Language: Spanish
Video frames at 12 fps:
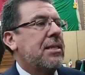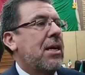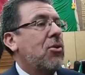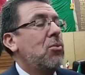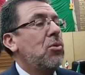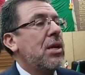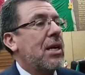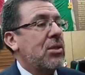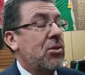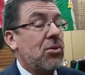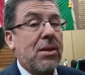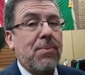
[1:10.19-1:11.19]
esa
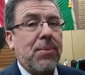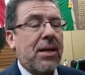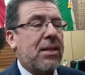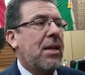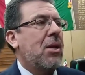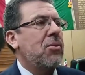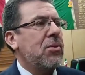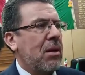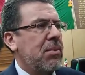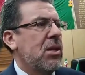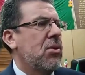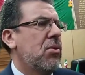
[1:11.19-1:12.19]
comunicación de parte del
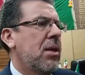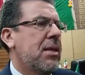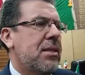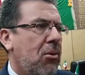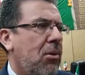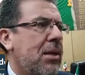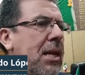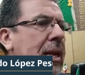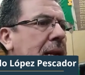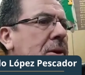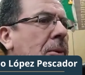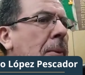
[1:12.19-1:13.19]
Ayuntamiento de San Juan
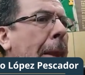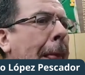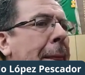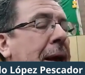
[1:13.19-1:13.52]
del Río.